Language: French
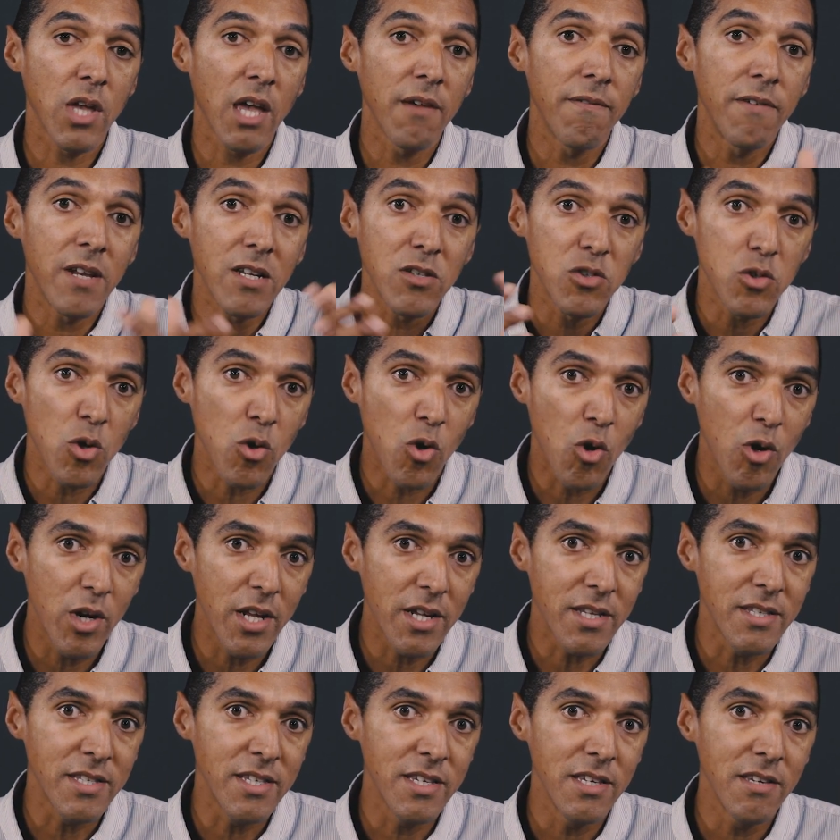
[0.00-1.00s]
réflexion
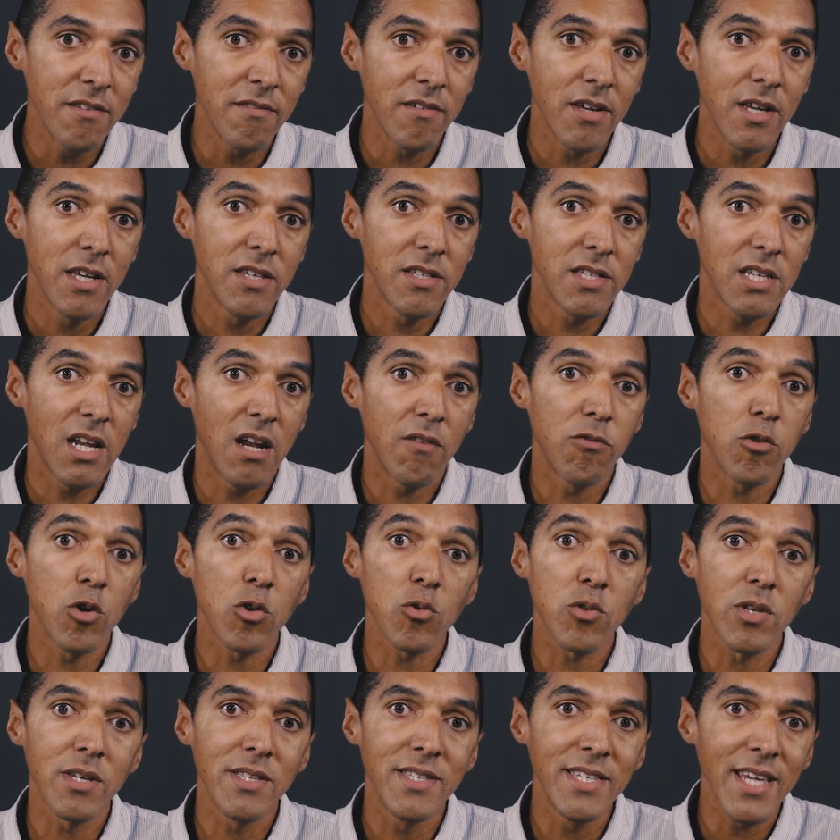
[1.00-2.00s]
collective, c'est la
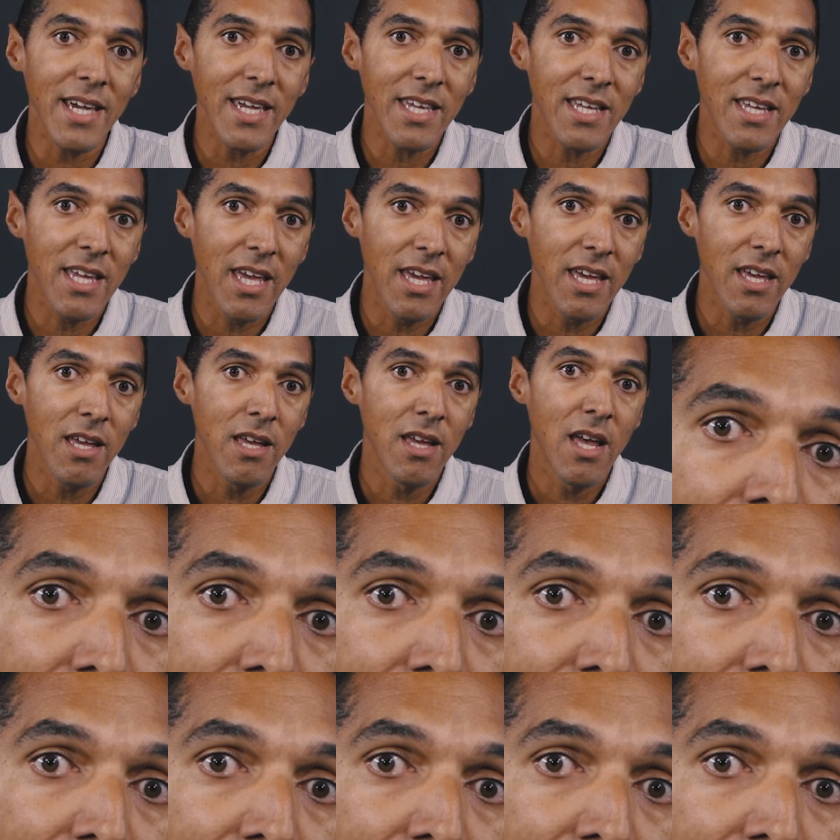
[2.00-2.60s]
volonté d'irriguer